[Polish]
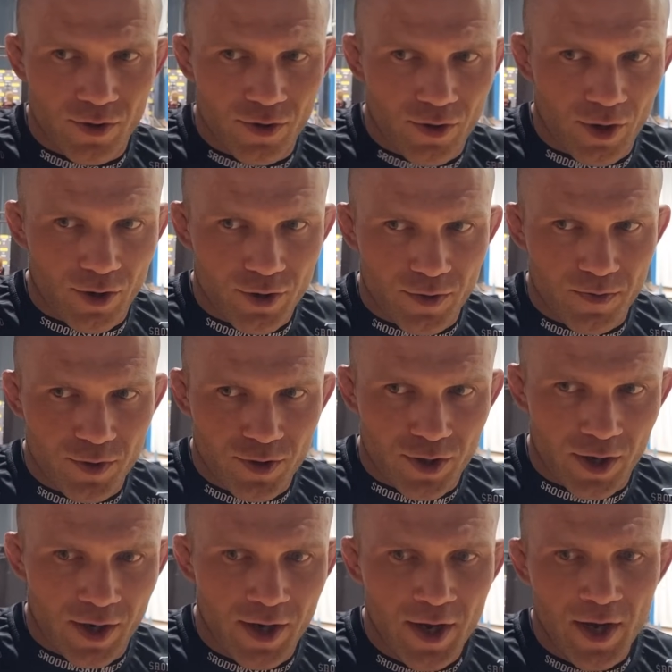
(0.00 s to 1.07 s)
która
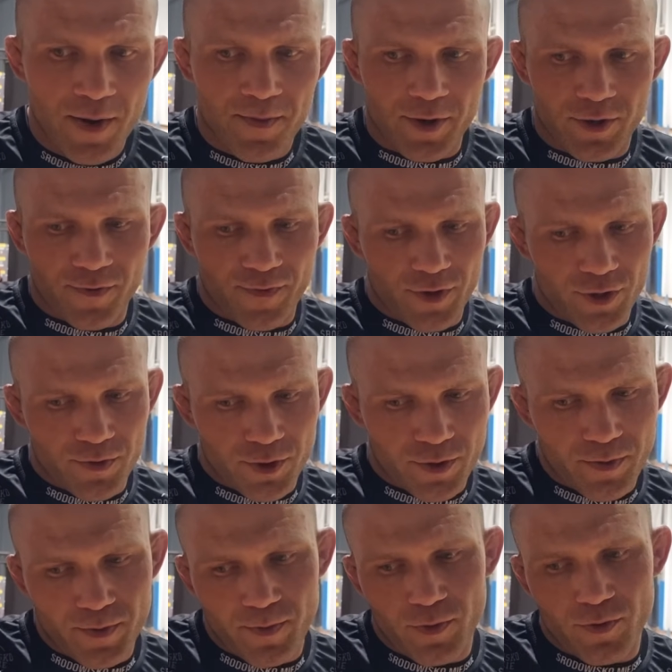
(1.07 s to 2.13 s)
osobiście pracowaliśmy,
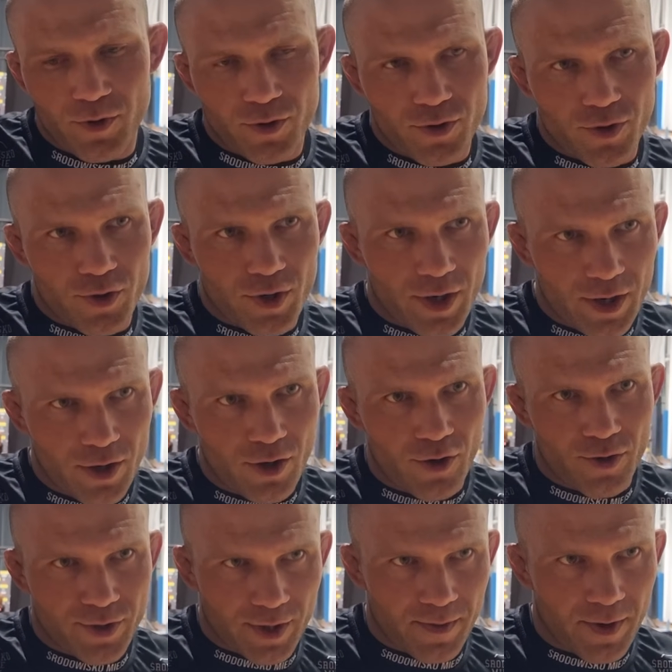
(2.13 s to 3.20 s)
żeby był do środka i
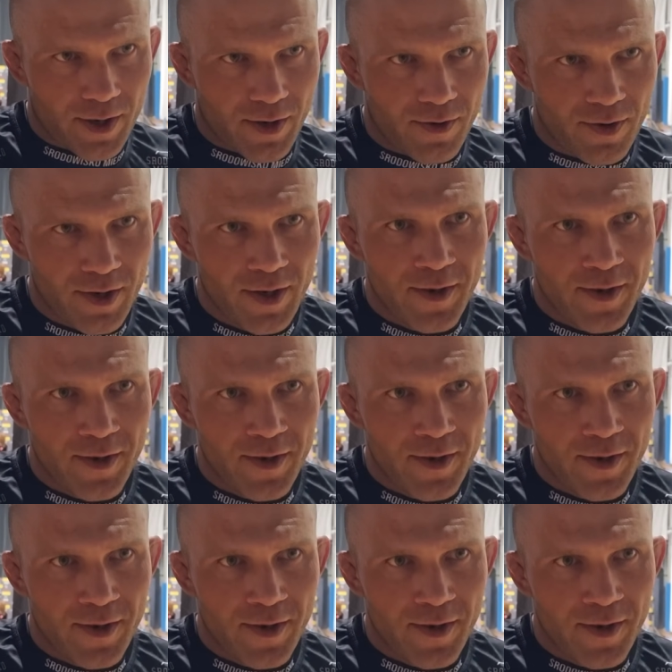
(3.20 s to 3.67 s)
on zamykał.